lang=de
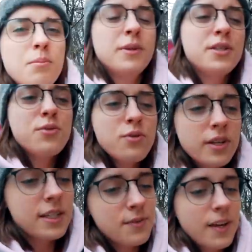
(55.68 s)
Mein
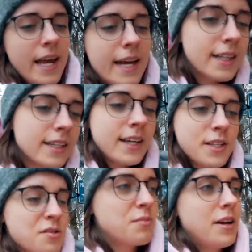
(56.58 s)
Zug geht zwar eigentlich
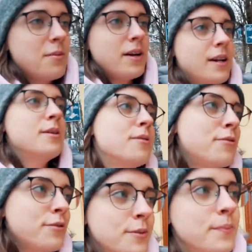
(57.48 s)
erst um halb
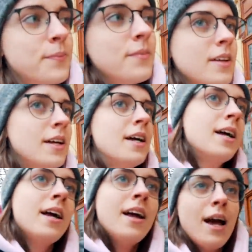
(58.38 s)
elf,
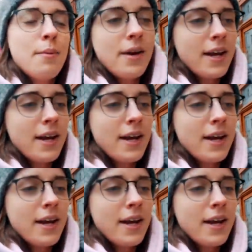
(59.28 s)
aber